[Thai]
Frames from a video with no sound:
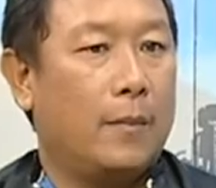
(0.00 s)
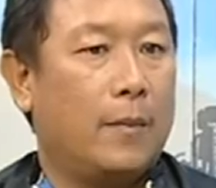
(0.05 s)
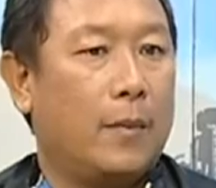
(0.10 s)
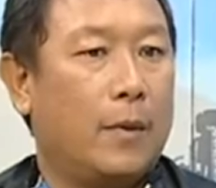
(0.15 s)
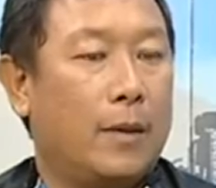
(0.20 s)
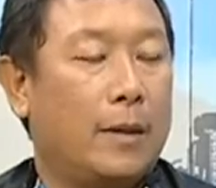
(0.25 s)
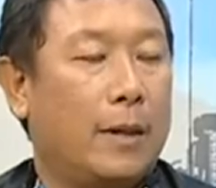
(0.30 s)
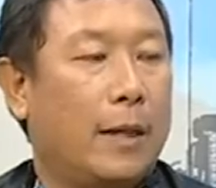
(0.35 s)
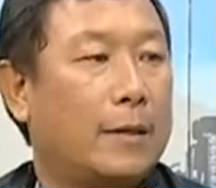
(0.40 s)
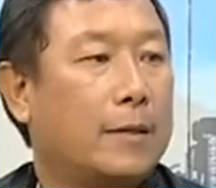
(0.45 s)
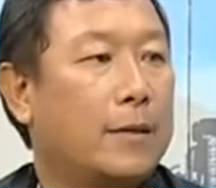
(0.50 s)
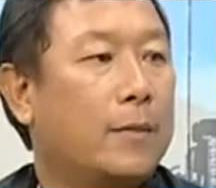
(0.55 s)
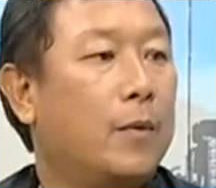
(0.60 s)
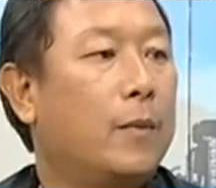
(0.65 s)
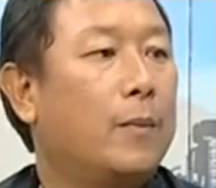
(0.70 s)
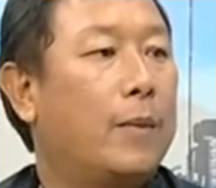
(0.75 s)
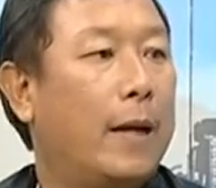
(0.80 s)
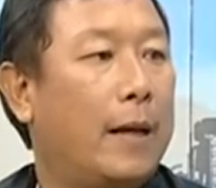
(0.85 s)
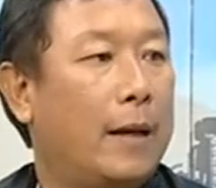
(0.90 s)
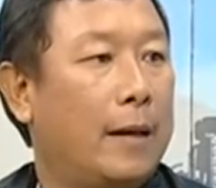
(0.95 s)
ครับพวกยาส
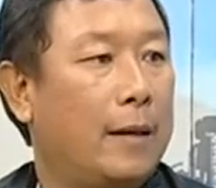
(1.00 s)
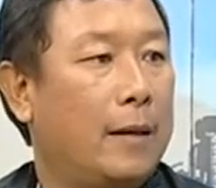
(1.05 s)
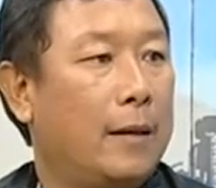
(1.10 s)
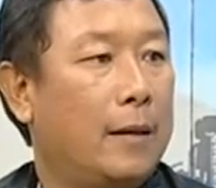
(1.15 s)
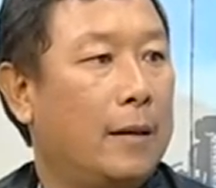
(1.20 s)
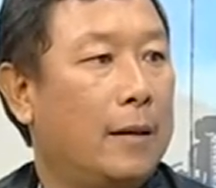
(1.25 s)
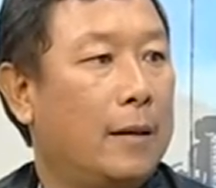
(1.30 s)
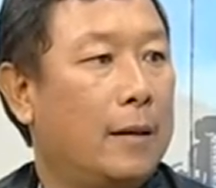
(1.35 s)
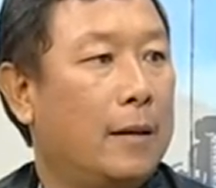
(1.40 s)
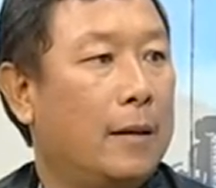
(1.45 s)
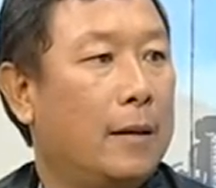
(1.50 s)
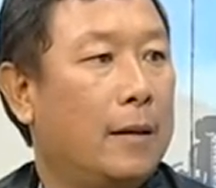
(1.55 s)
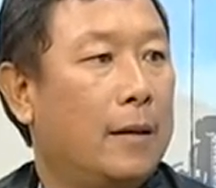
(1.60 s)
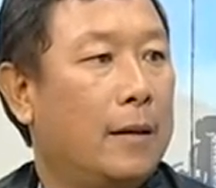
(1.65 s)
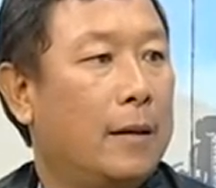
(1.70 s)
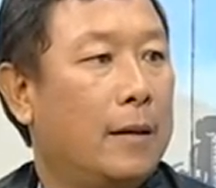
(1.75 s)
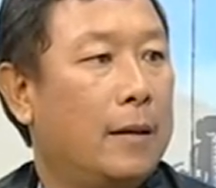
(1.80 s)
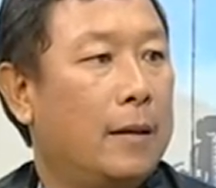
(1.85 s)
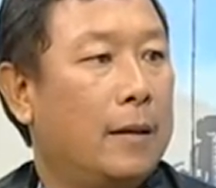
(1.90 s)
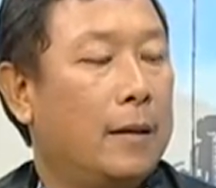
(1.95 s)
มุนไพรยาสมุ
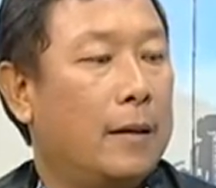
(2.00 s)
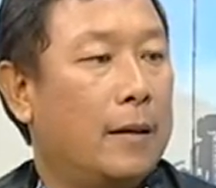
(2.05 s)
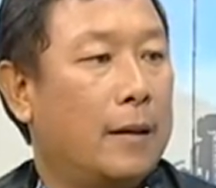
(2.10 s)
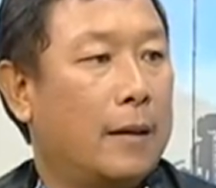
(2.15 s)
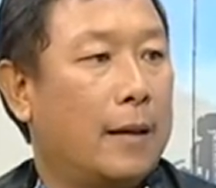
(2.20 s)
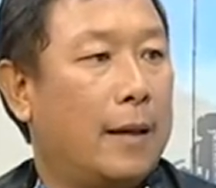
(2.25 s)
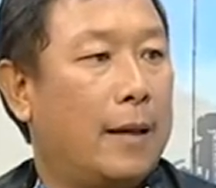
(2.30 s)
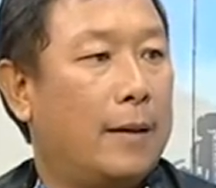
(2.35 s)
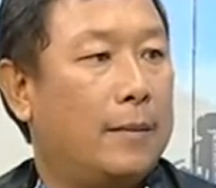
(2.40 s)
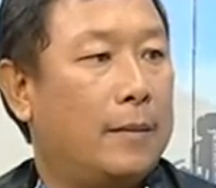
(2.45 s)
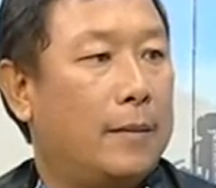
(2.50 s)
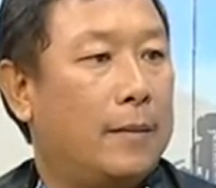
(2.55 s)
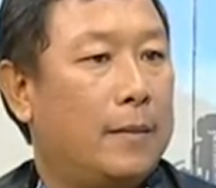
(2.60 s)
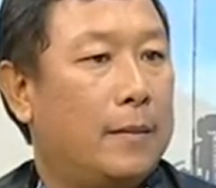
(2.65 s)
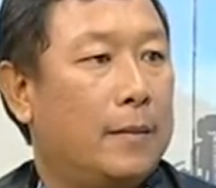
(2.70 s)
นไพรครับ